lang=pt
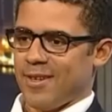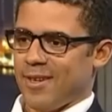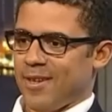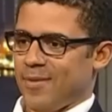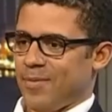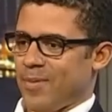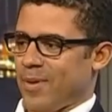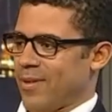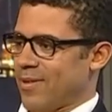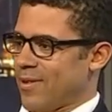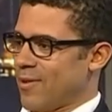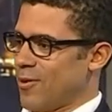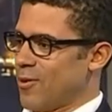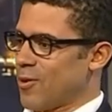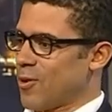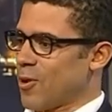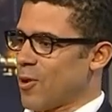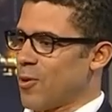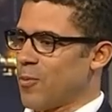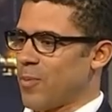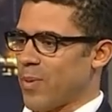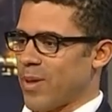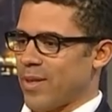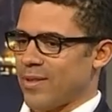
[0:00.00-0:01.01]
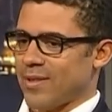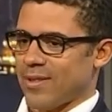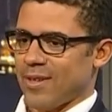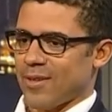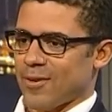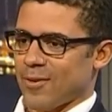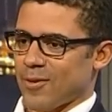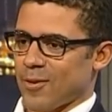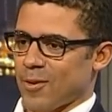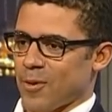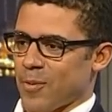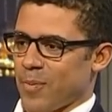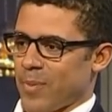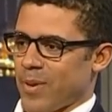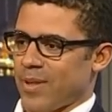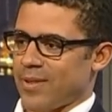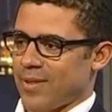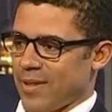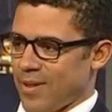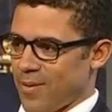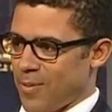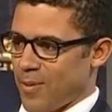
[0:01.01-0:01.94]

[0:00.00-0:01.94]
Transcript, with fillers: Afinal é, conseguimos. Com todo fazer. prazer, com todo prazer.